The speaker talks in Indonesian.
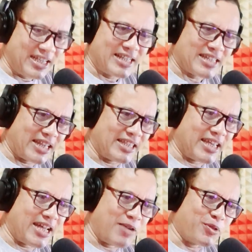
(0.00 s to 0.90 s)

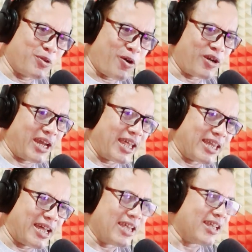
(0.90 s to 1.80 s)
Saatnya untuk on air
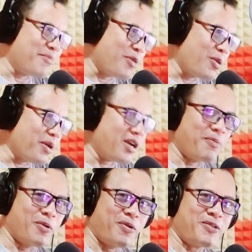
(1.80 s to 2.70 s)
ya yang mau
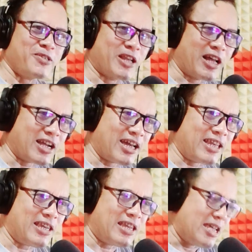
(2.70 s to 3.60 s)
bergabung
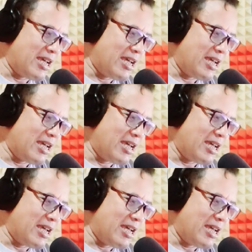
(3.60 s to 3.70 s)
silakan